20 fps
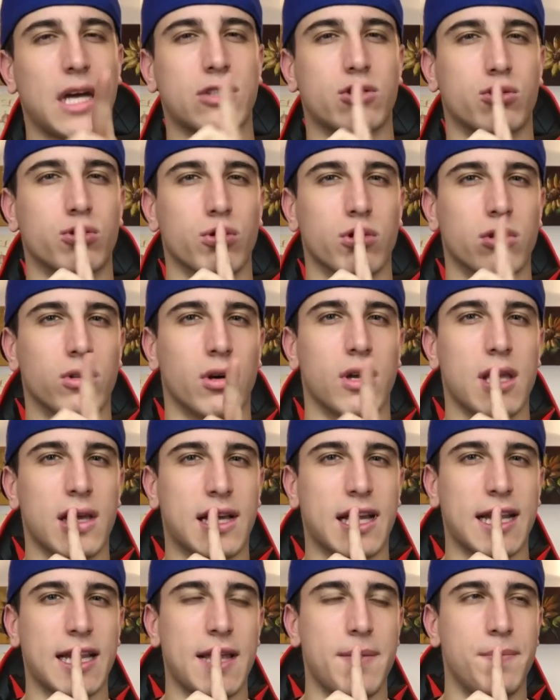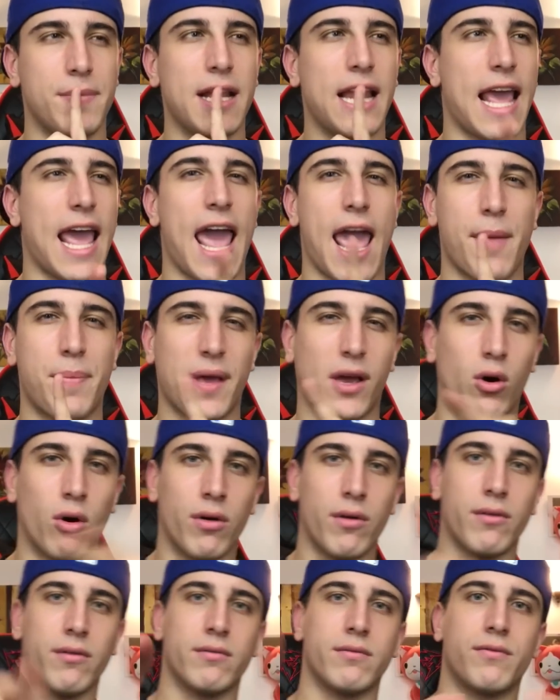Assurdo, incredibile,
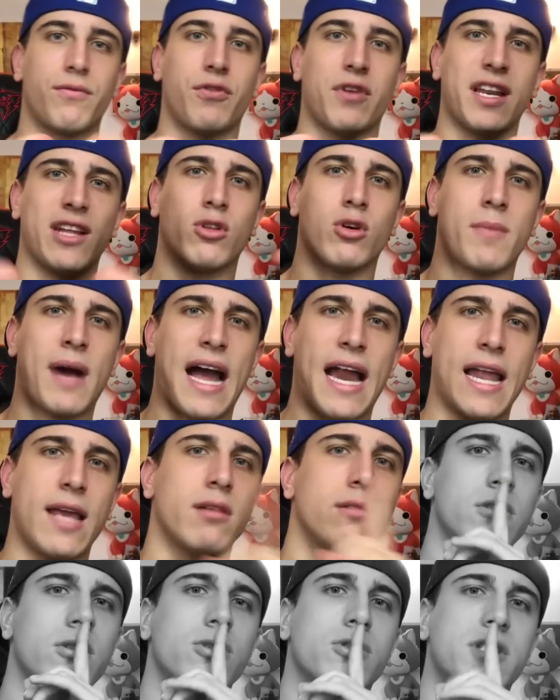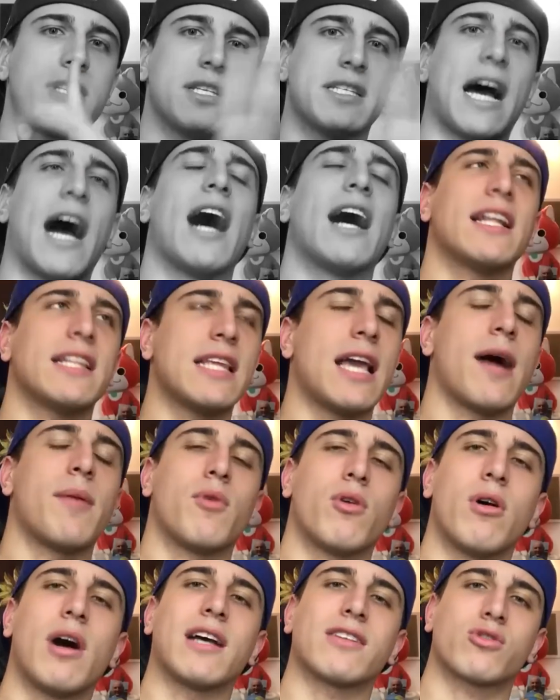epico, Finito male? Non si sa,
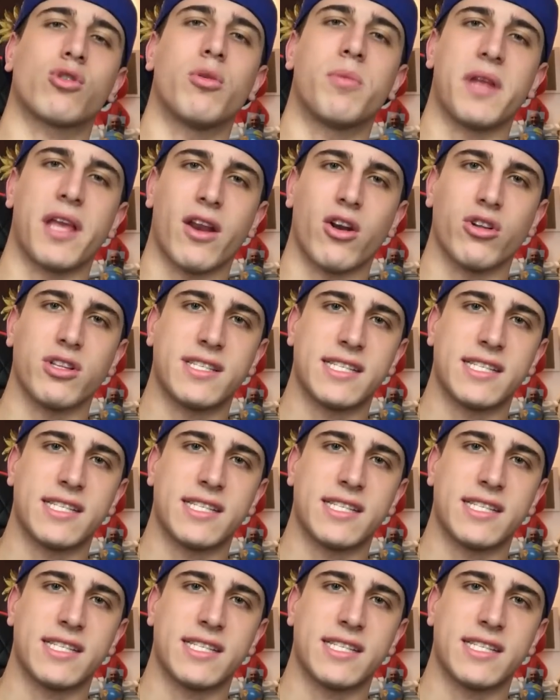andiamo a scoprirlo